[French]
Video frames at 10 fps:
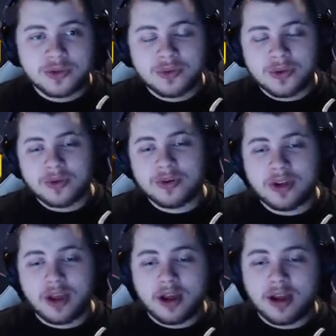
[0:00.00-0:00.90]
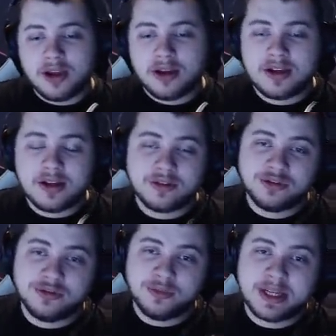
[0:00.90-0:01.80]
Donc euh,
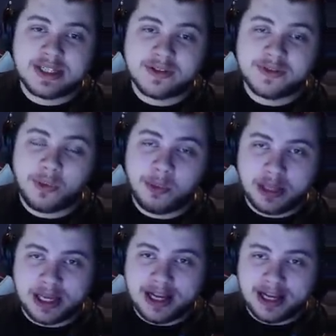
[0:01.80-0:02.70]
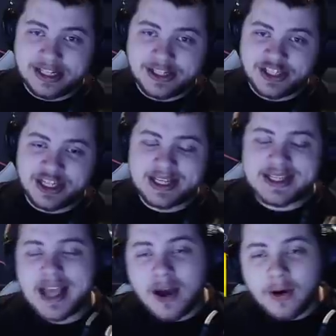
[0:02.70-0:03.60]
je vous présente Opera GX.